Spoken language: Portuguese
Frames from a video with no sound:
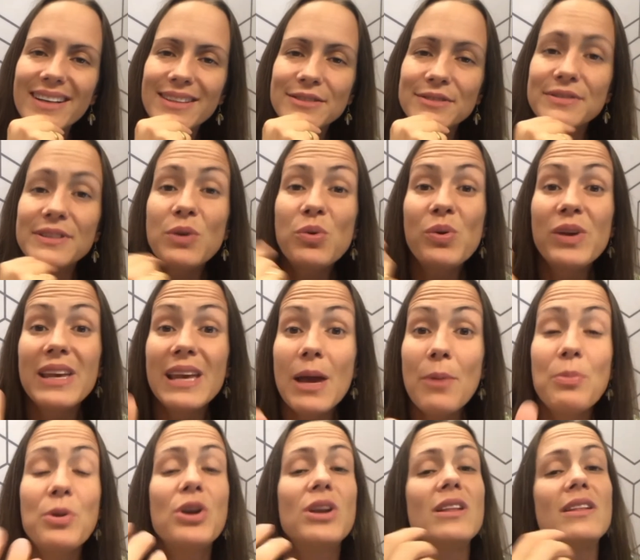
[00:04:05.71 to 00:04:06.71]
vê o que é
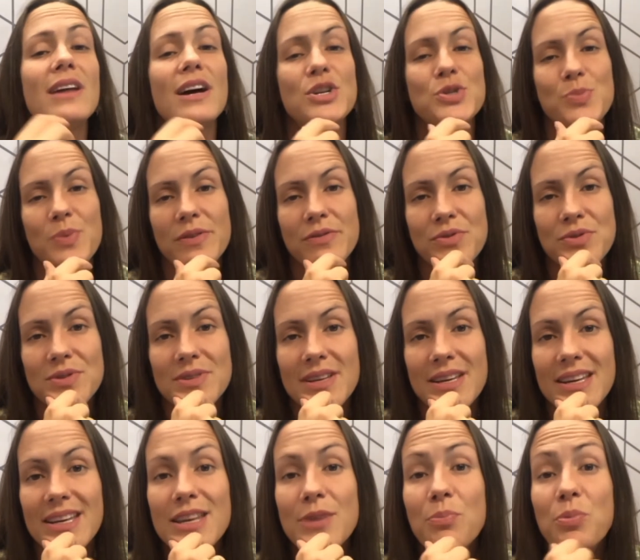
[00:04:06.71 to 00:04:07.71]
prioridade para
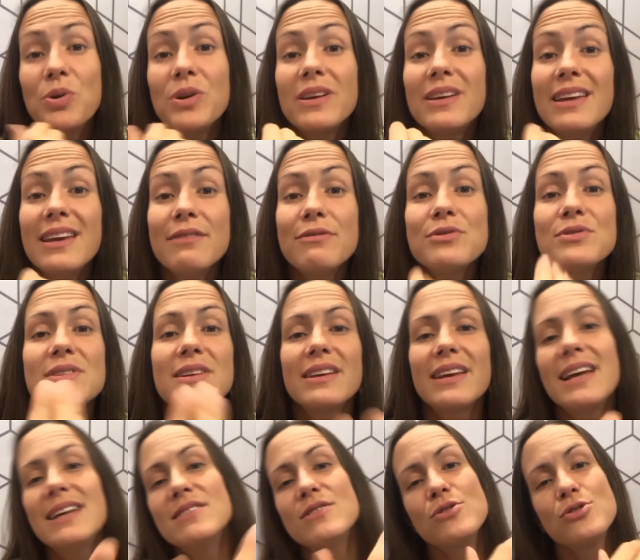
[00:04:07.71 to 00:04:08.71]
você e por que você
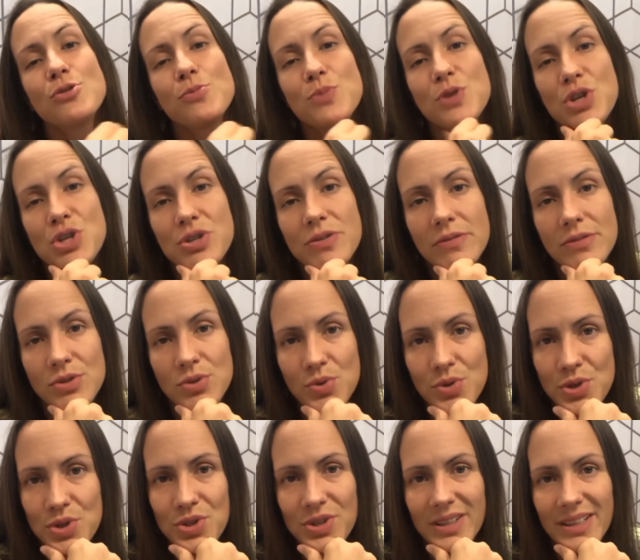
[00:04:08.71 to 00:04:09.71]
quer esses objetivos
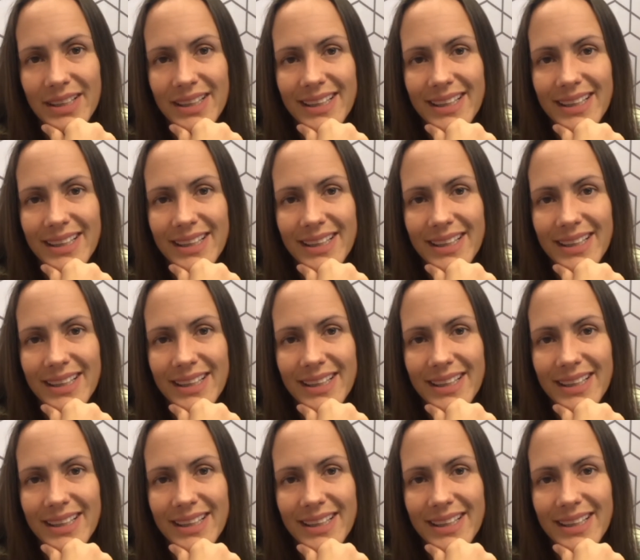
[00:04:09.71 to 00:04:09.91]
hoje